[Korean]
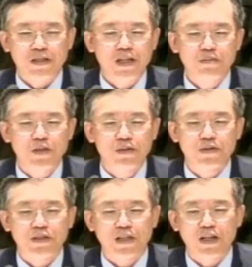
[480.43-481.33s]

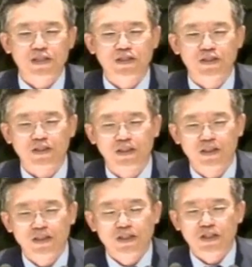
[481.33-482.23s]
생명으로 살아가시는
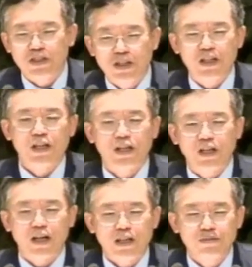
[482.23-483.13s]
시간의
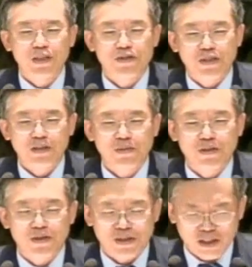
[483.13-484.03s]
아름다운
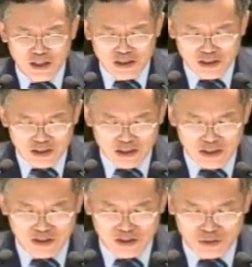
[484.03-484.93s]
생명으로 살아가시기를
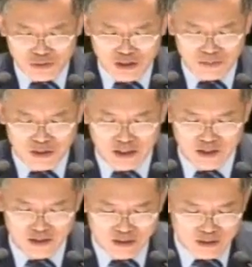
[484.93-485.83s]
간절히
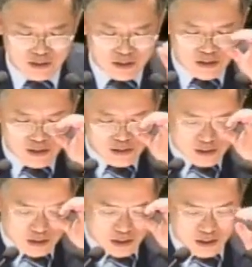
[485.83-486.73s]
축원합니다.
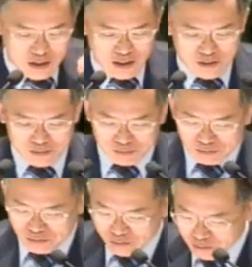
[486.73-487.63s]
태안의
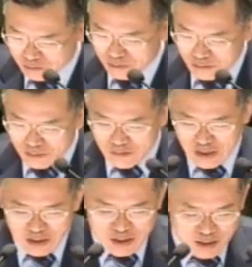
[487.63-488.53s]

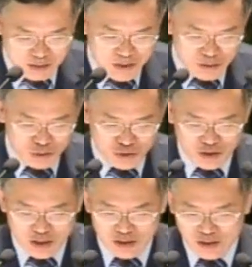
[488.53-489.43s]
기름이
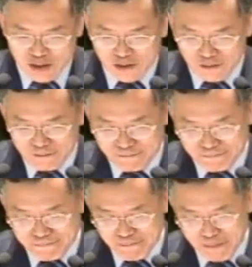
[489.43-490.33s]
유출됐는데요.
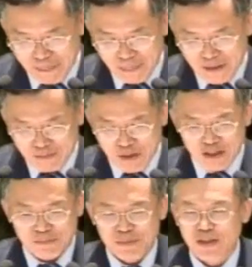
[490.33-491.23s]

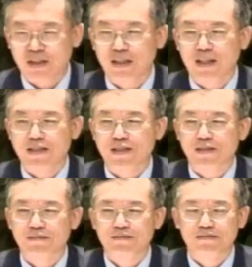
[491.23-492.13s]
많은 피해를 당했어요.
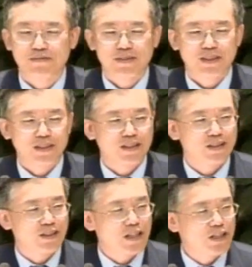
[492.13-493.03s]

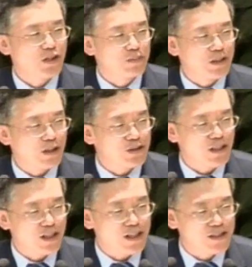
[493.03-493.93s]
내일이 없다고
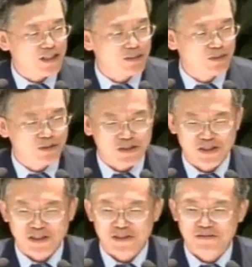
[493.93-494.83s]
생각하는 사람들도
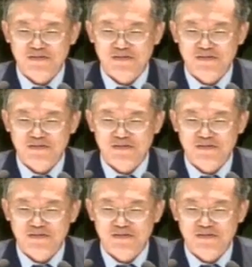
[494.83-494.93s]
있어요.